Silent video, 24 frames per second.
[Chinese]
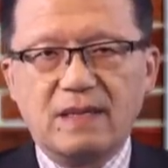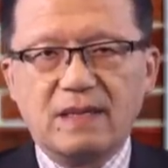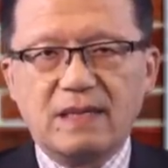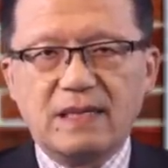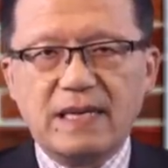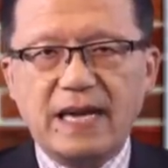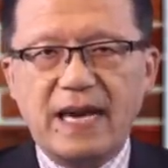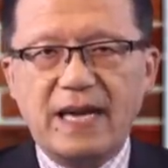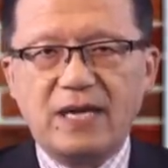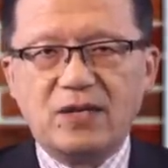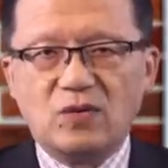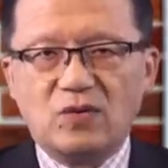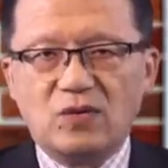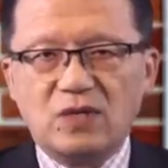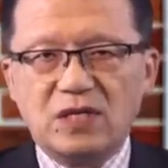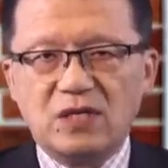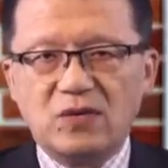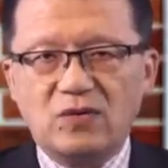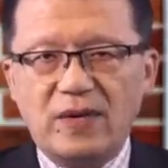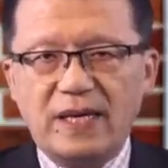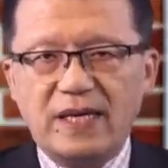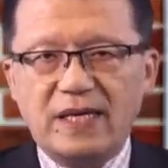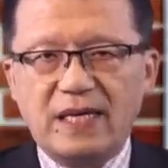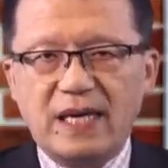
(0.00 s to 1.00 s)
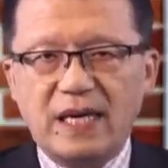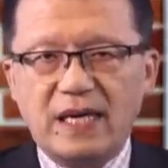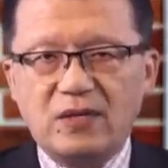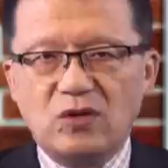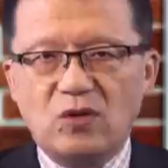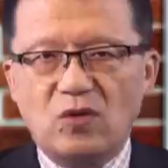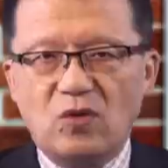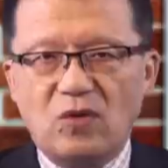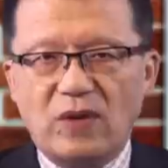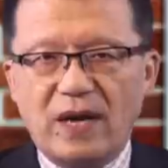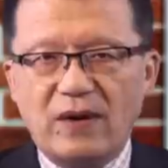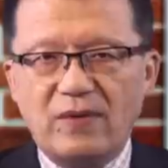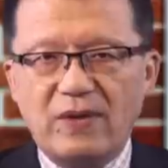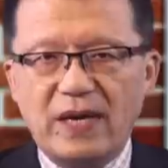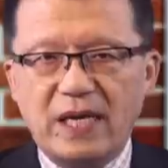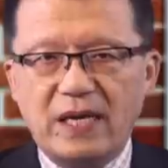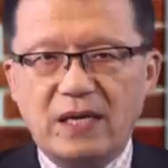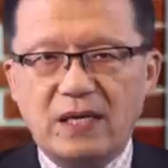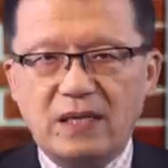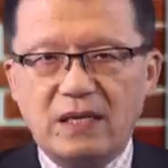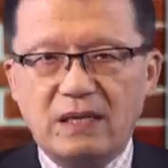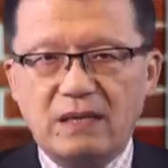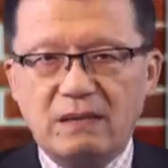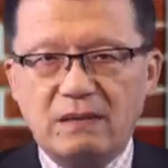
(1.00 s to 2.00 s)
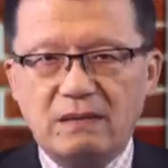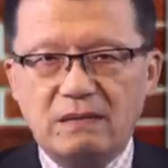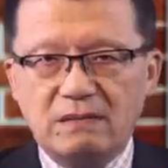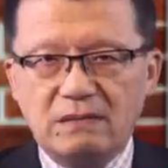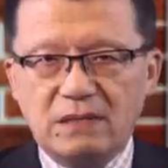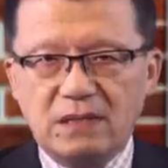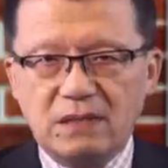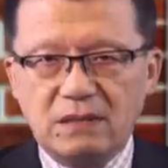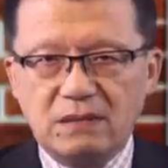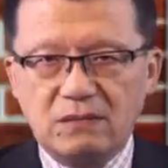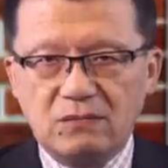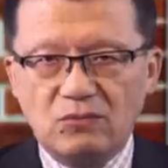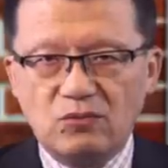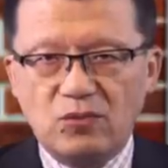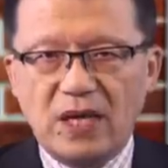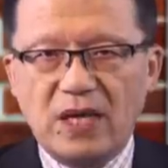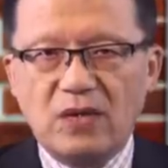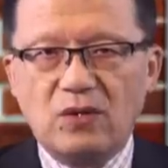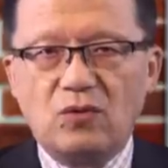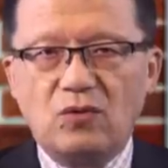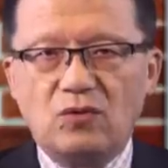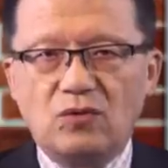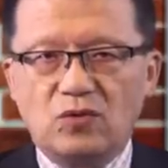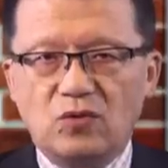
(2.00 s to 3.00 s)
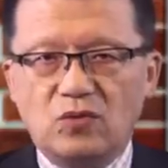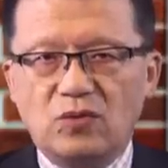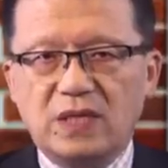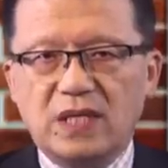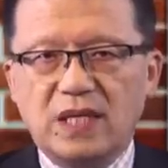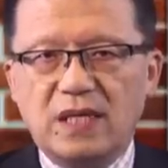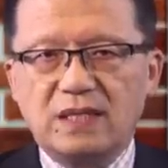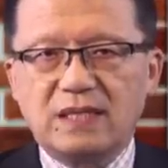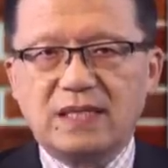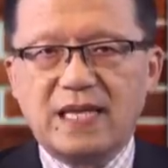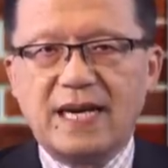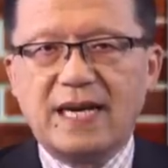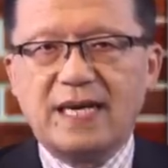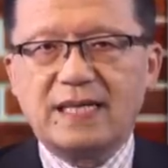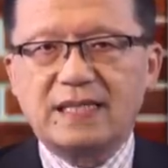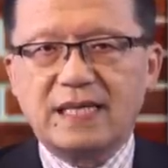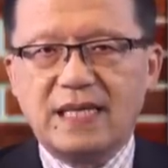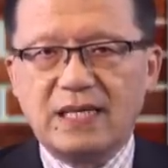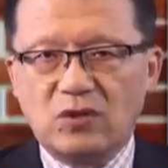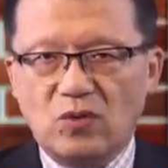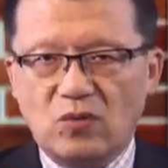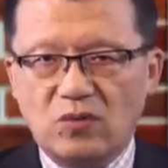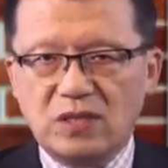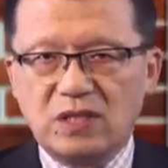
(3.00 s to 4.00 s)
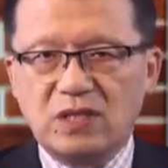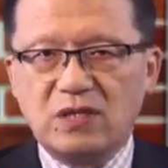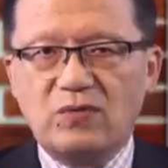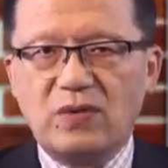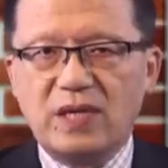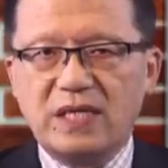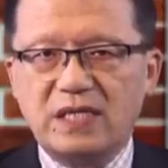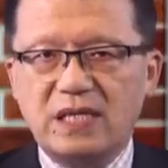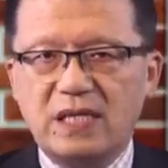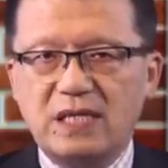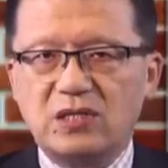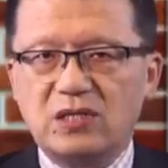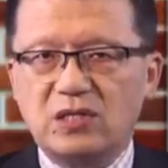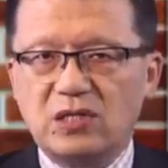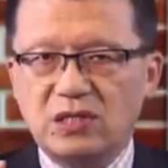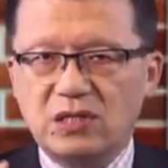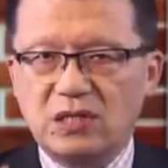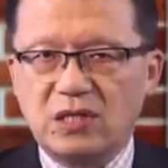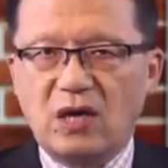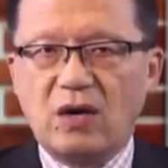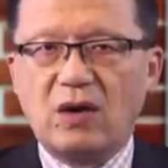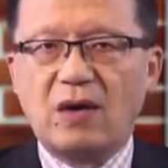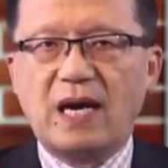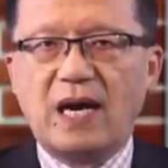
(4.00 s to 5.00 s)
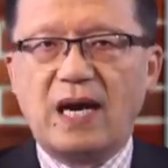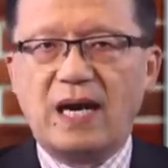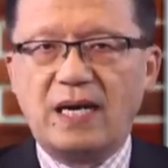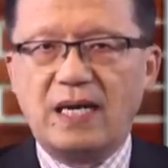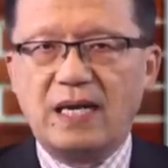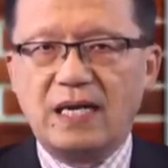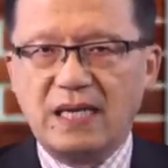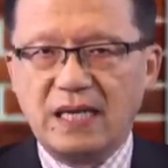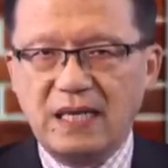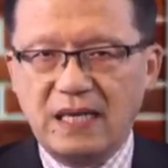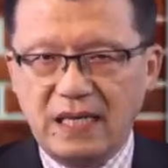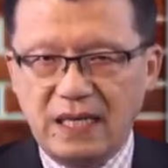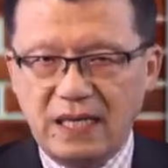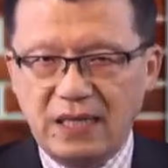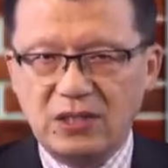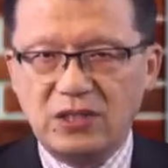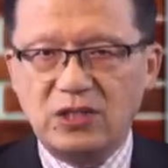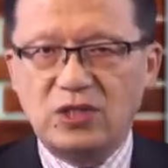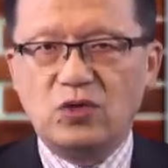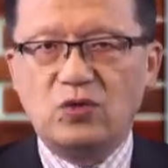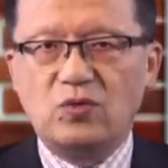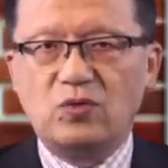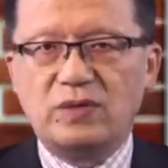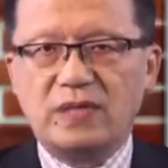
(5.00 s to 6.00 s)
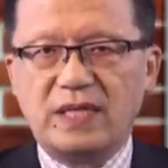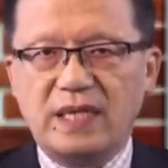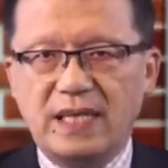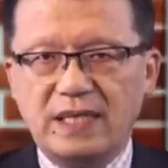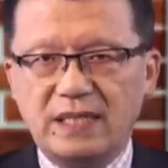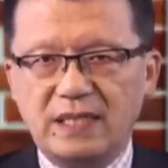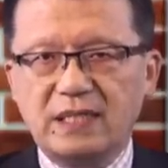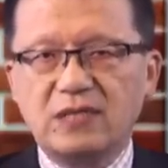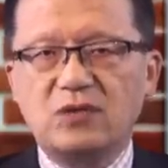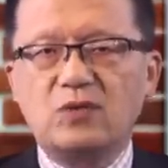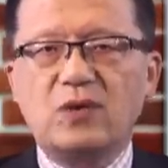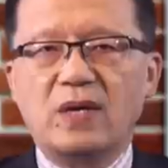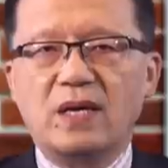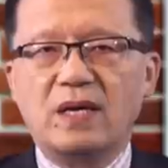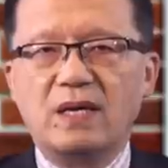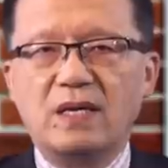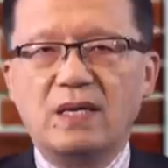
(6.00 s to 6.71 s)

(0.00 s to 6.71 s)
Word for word: 该董事会呢由华为员工组成，他在董事会任职到二零零九年四月，